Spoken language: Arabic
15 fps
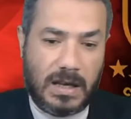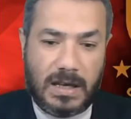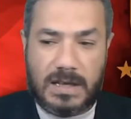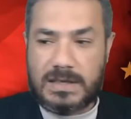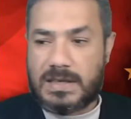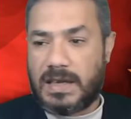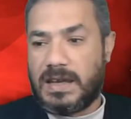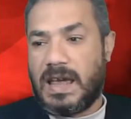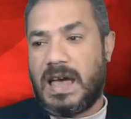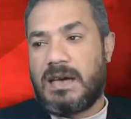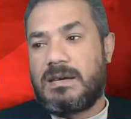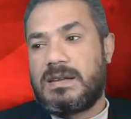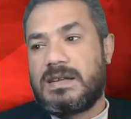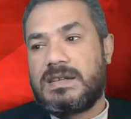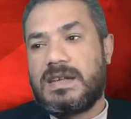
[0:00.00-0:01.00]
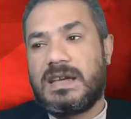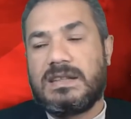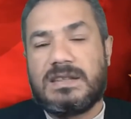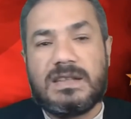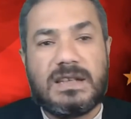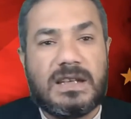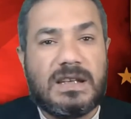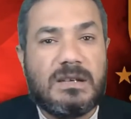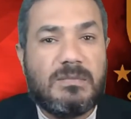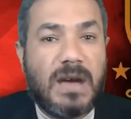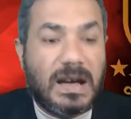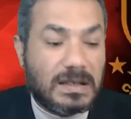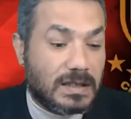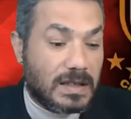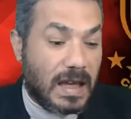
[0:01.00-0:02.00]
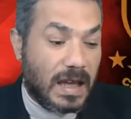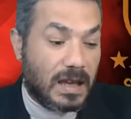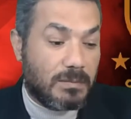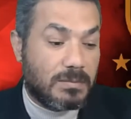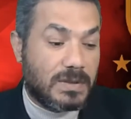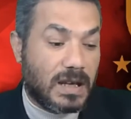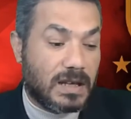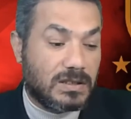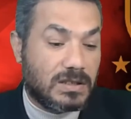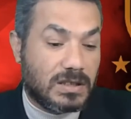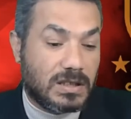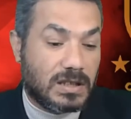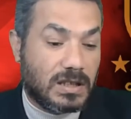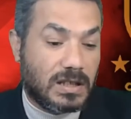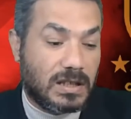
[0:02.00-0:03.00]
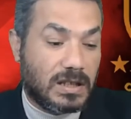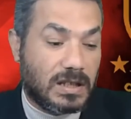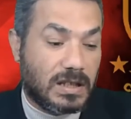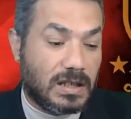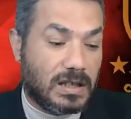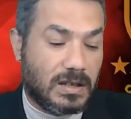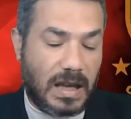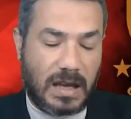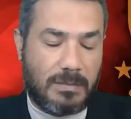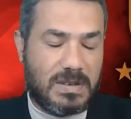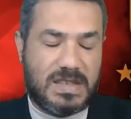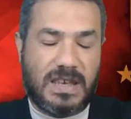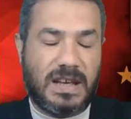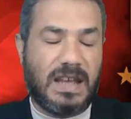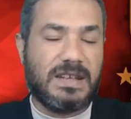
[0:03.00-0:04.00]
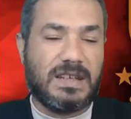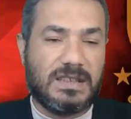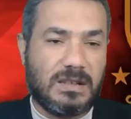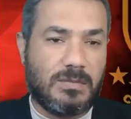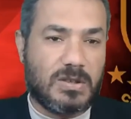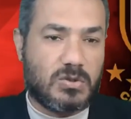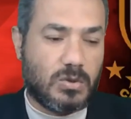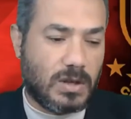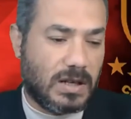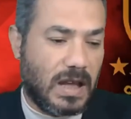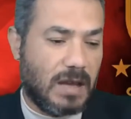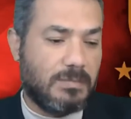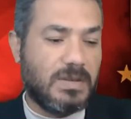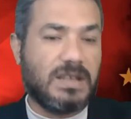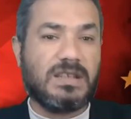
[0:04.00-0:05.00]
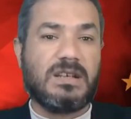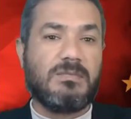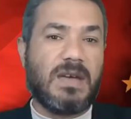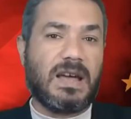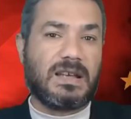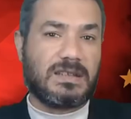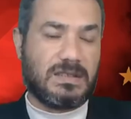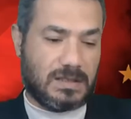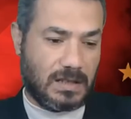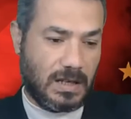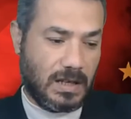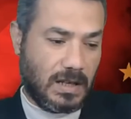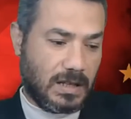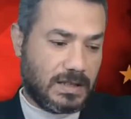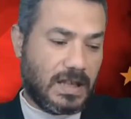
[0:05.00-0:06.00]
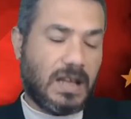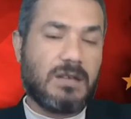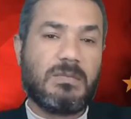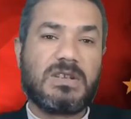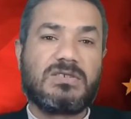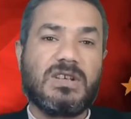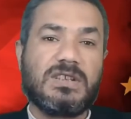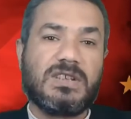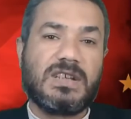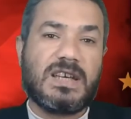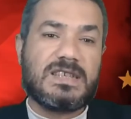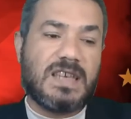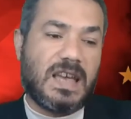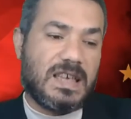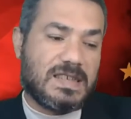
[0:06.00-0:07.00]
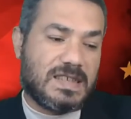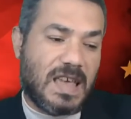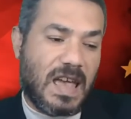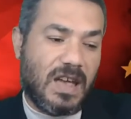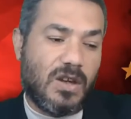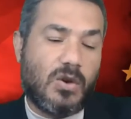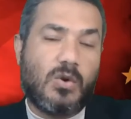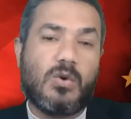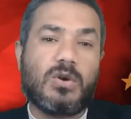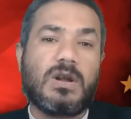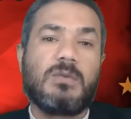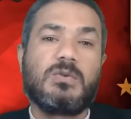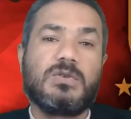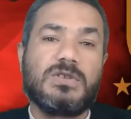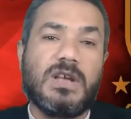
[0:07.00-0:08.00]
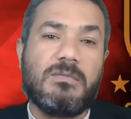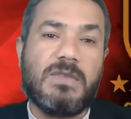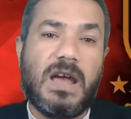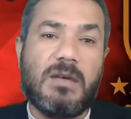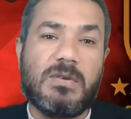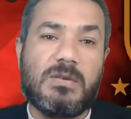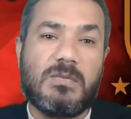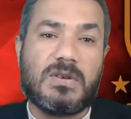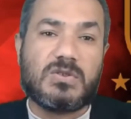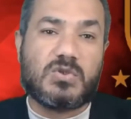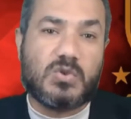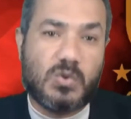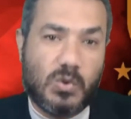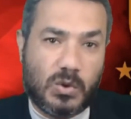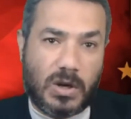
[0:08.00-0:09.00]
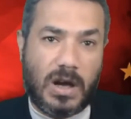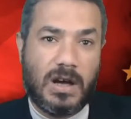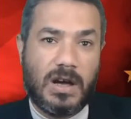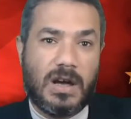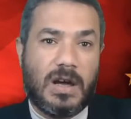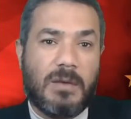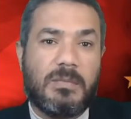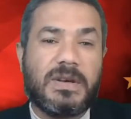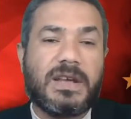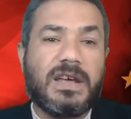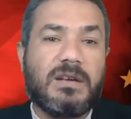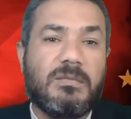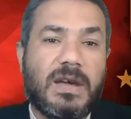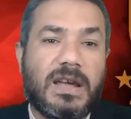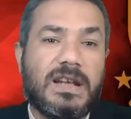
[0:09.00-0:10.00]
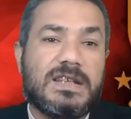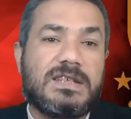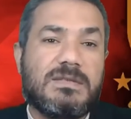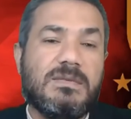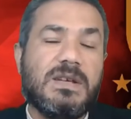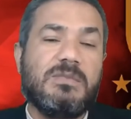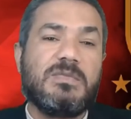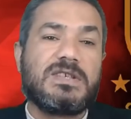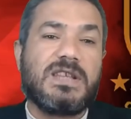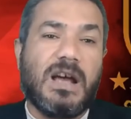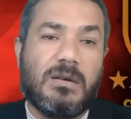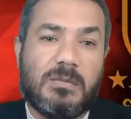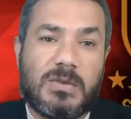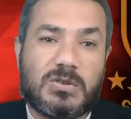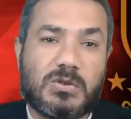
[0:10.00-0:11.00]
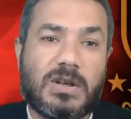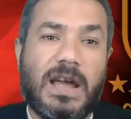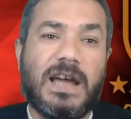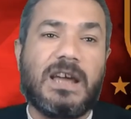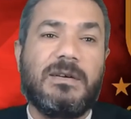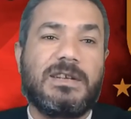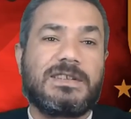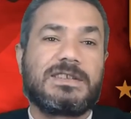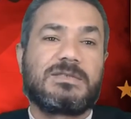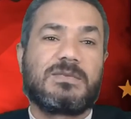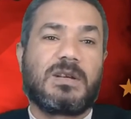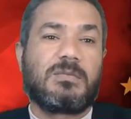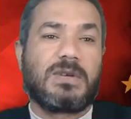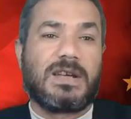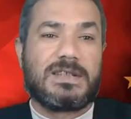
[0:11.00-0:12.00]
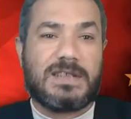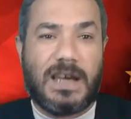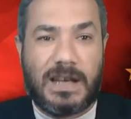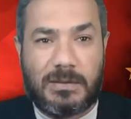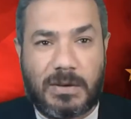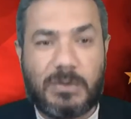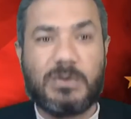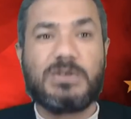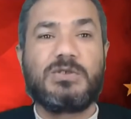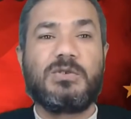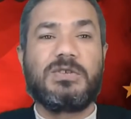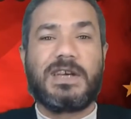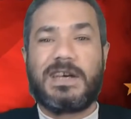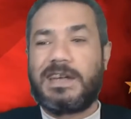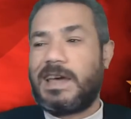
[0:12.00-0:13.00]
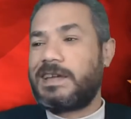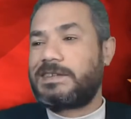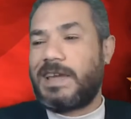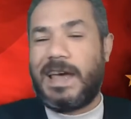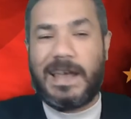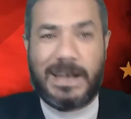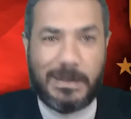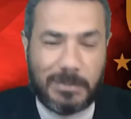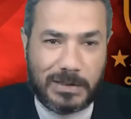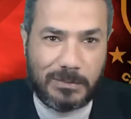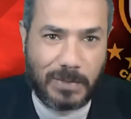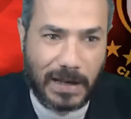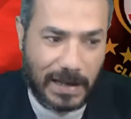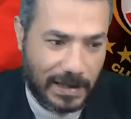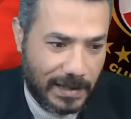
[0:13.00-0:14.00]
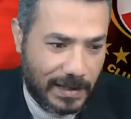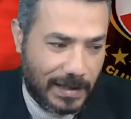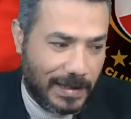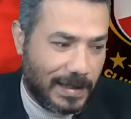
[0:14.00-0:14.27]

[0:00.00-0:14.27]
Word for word: آه، سريعه لنادي المجد لاعب نادي هجمه سريعه لنادي المنصوره لاعب نادي المجد داخل منطقه الجزاء زق الكره من قدام لاعب المنصوره من غير ما يلمس لاعب المنصوره حكم احتسب ضربه الجزاء على بره والدنيا اتقلبت بقى